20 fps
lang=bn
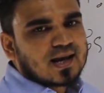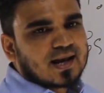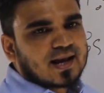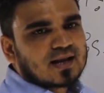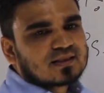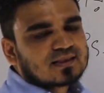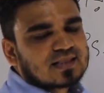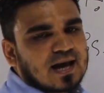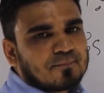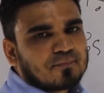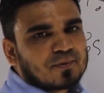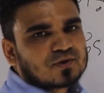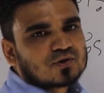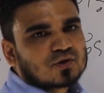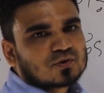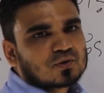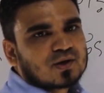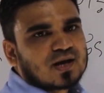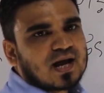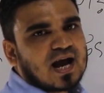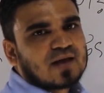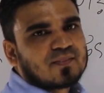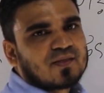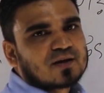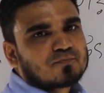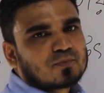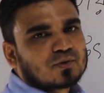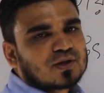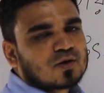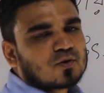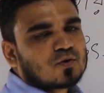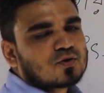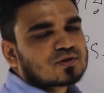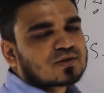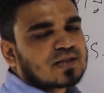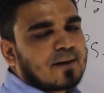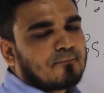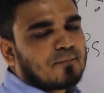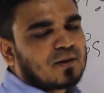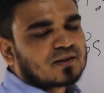এখানে তাপে যতই আদান প্রদান হোক
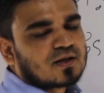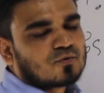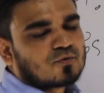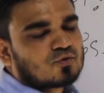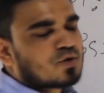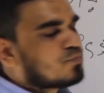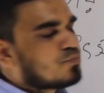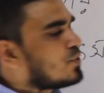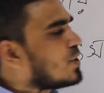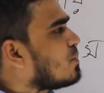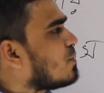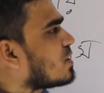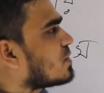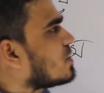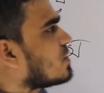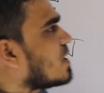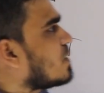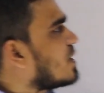তাপমাত্রার কোনো পরিবর্তন